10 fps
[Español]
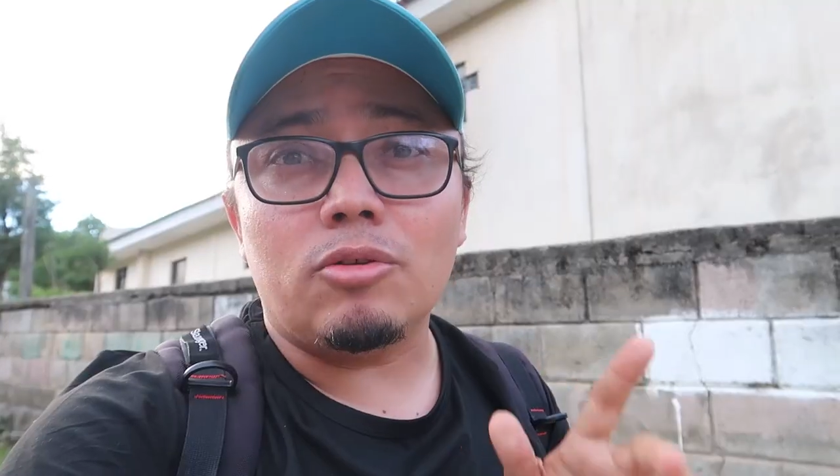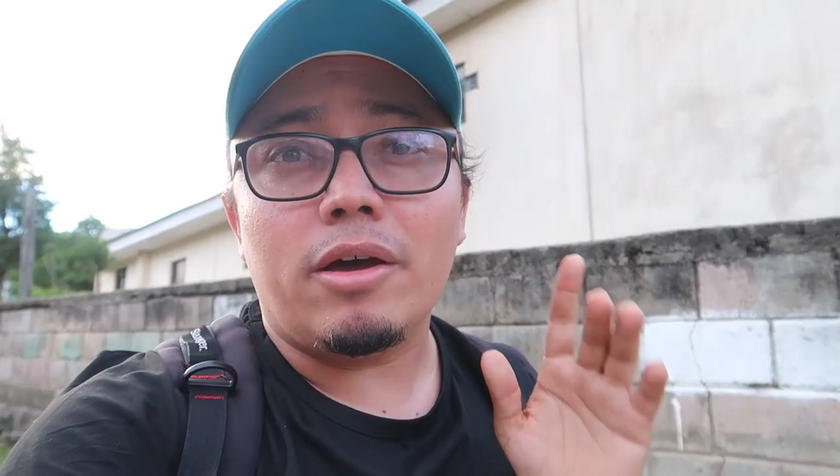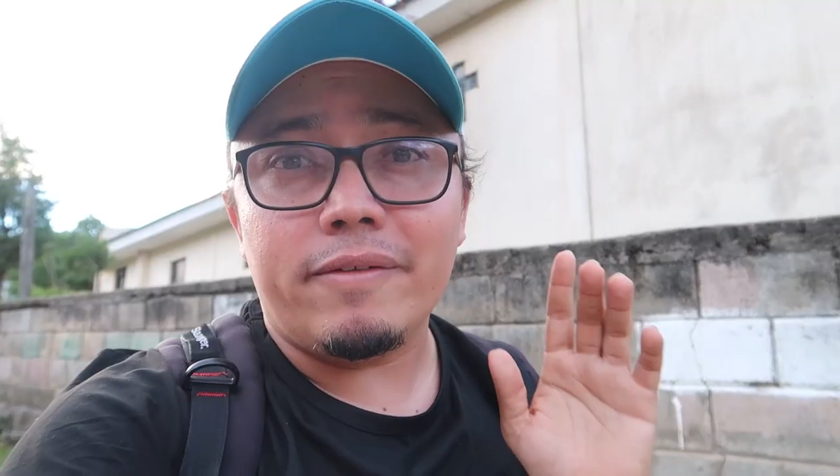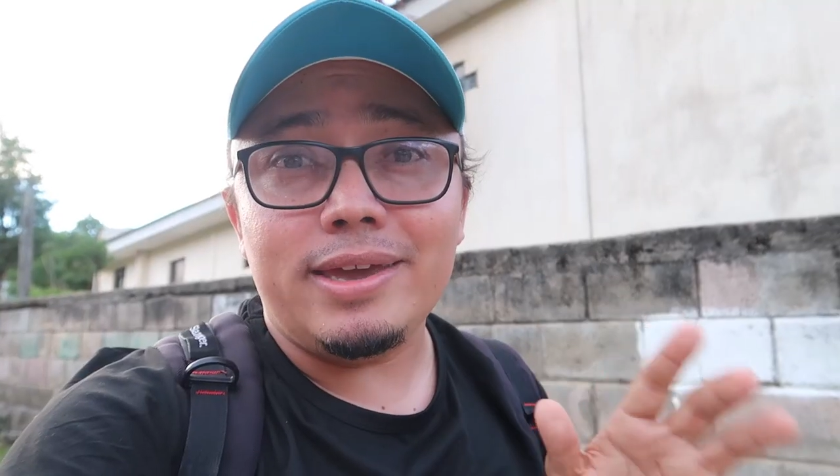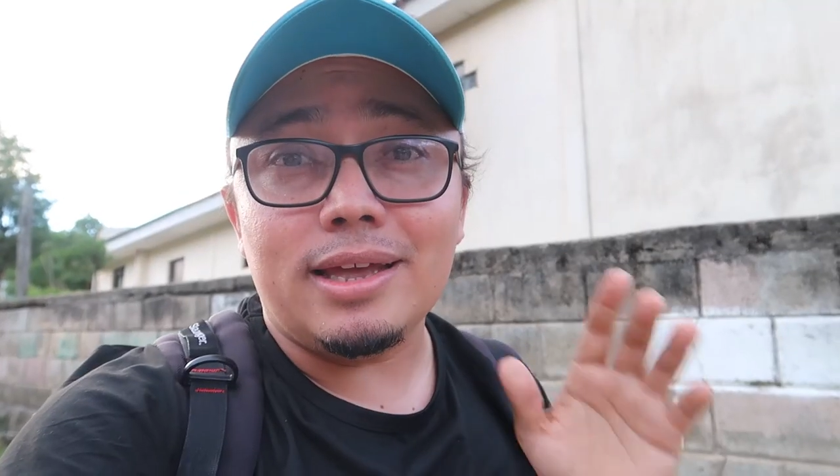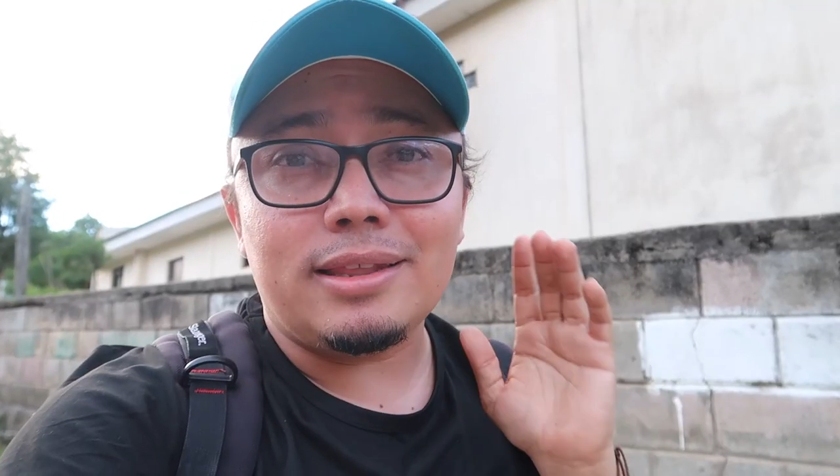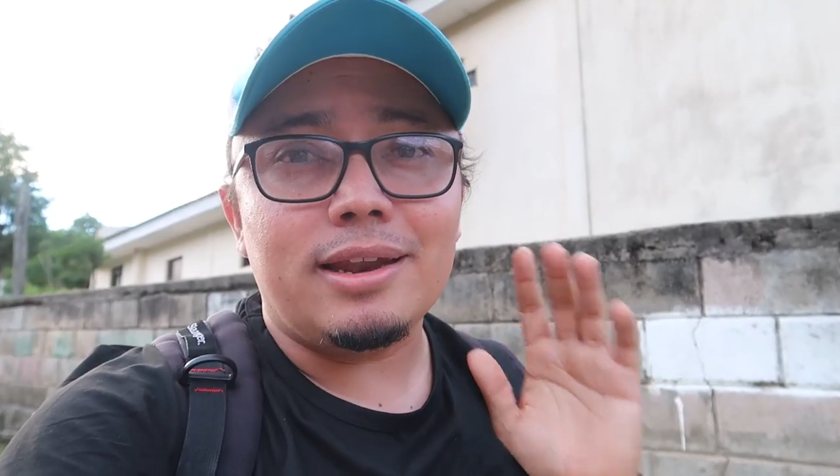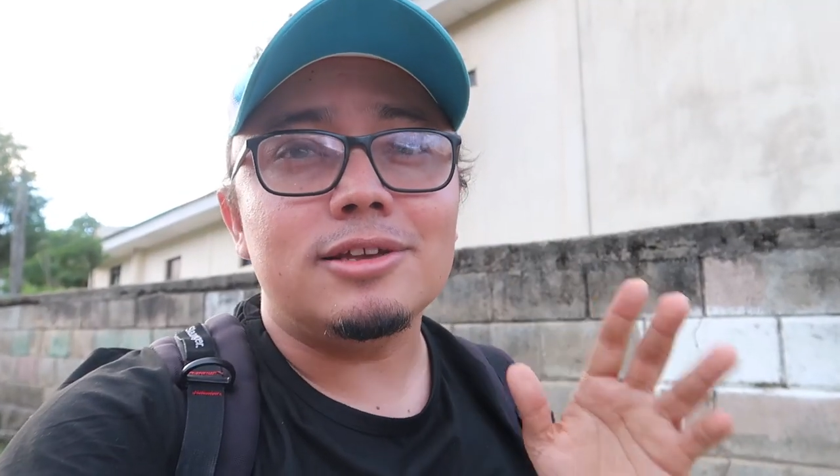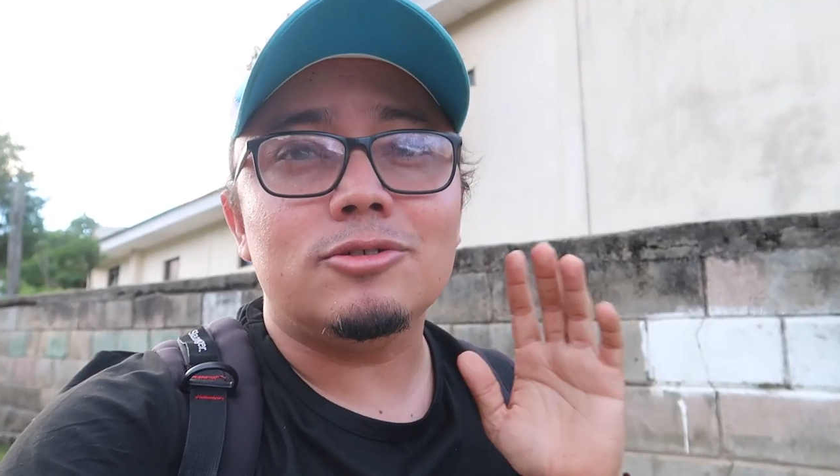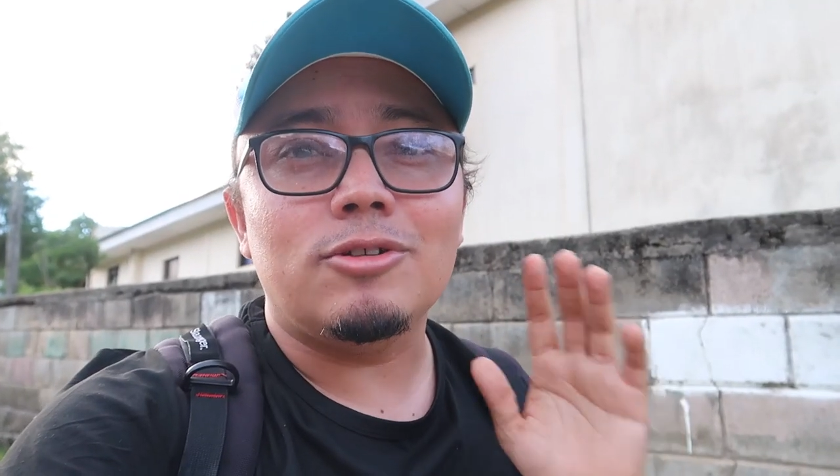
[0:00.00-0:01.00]
todavía
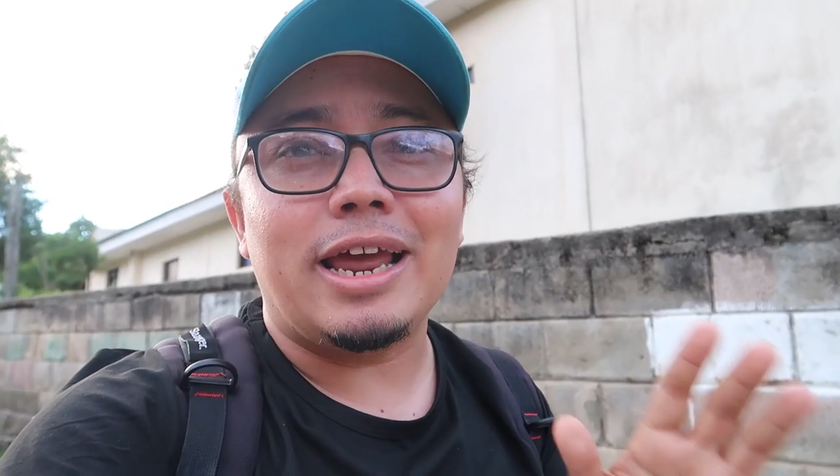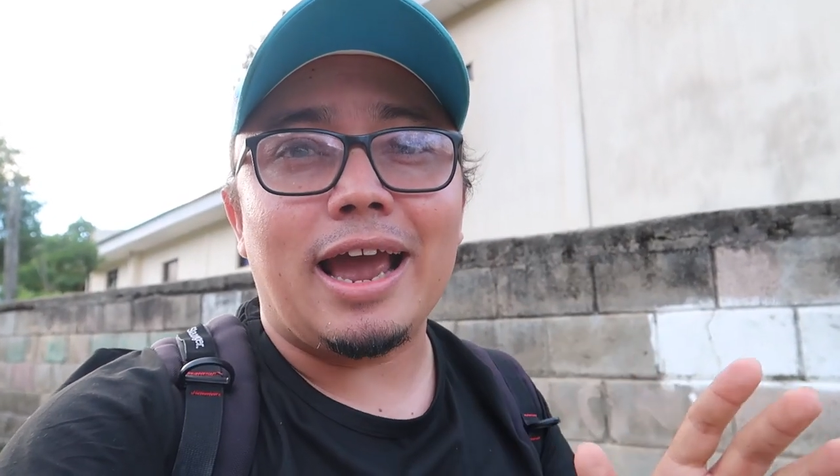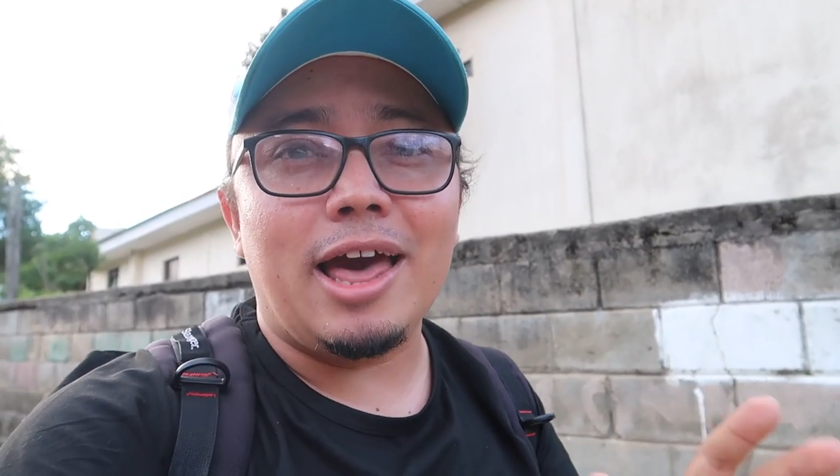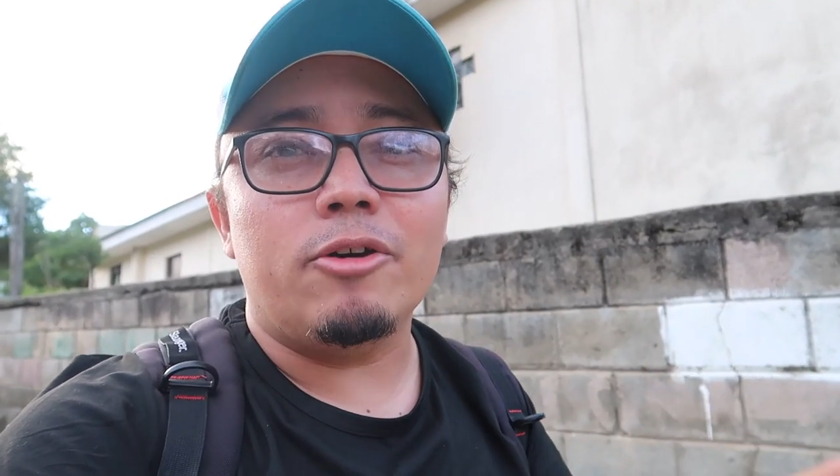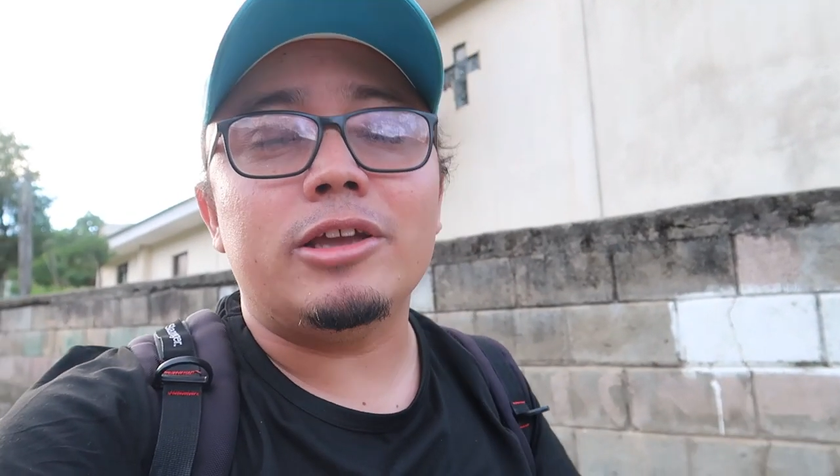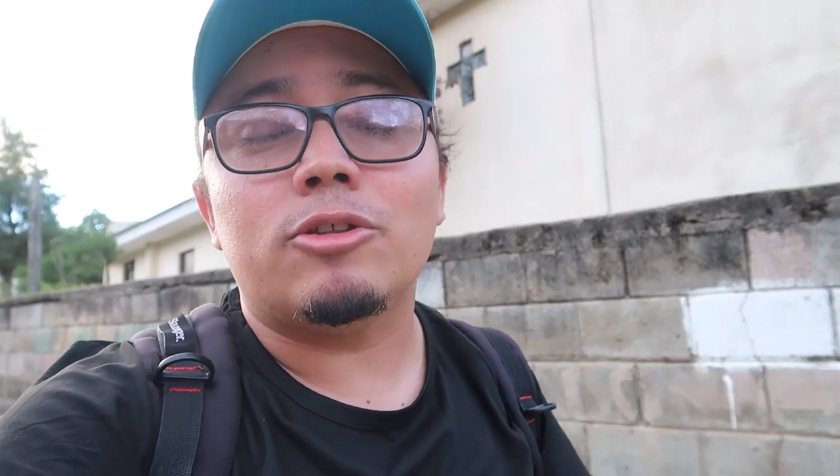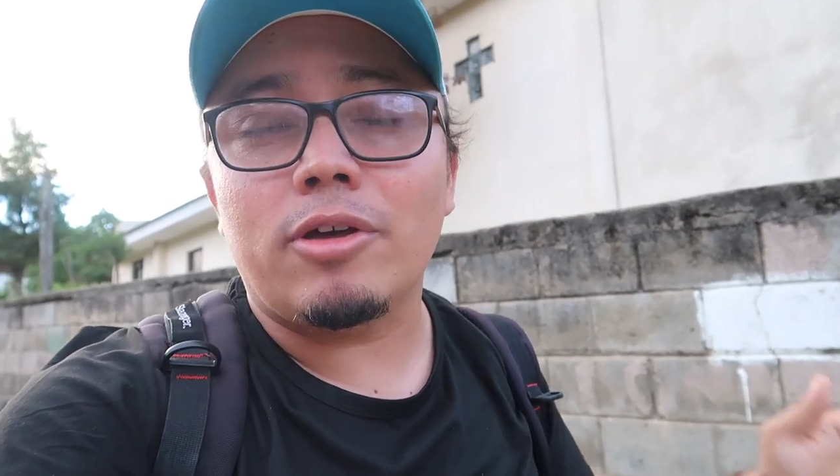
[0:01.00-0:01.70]
tienen su legado y